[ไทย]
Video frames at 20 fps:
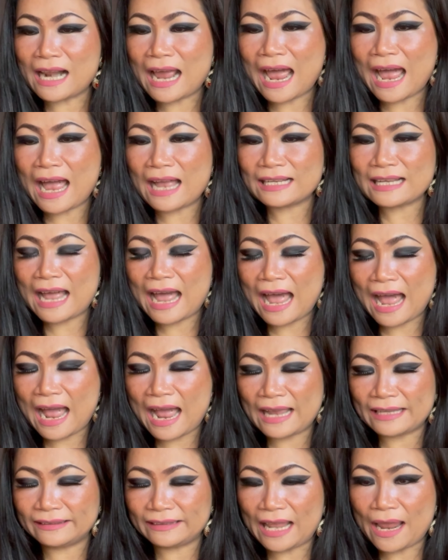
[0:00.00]
ราคา
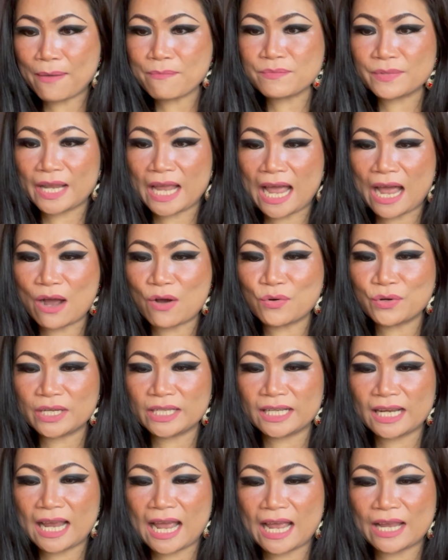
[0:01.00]
เต็มเขา
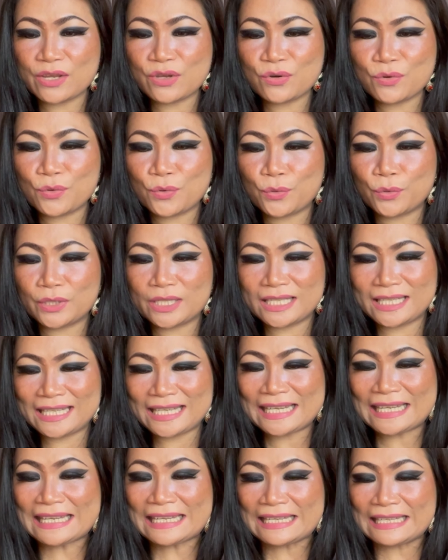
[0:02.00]
นะคะอยู่
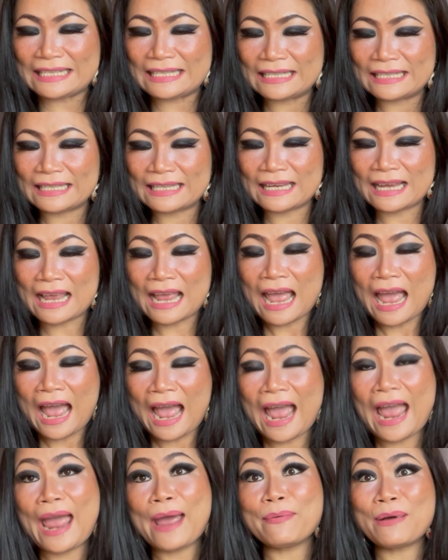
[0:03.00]
ที่
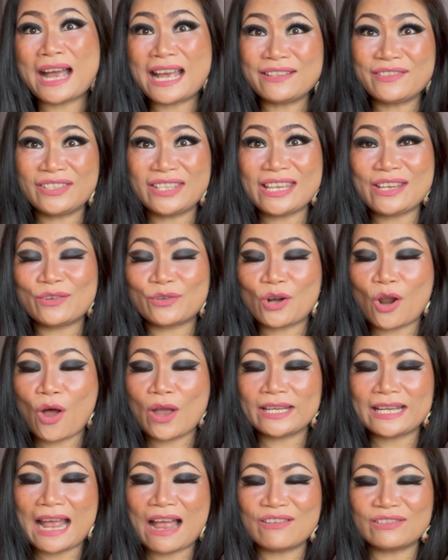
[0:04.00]

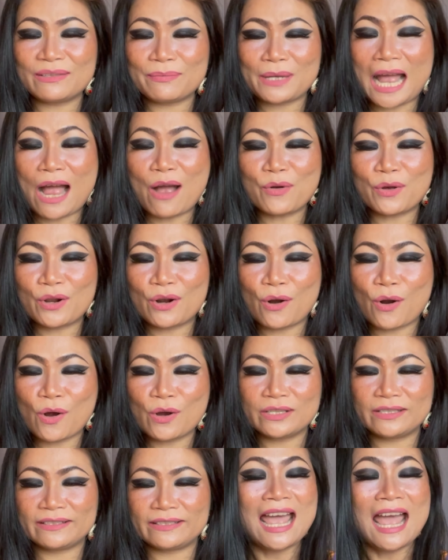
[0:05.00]
5,499ค
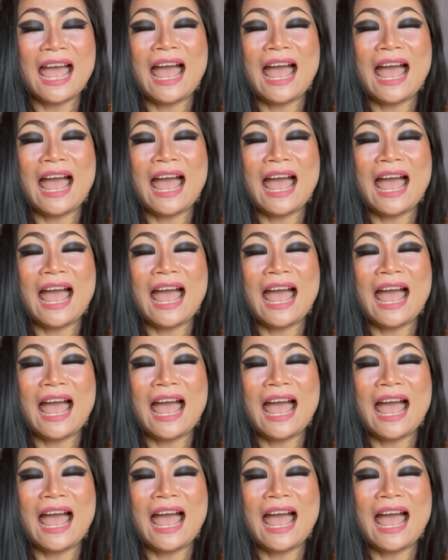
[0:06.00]
น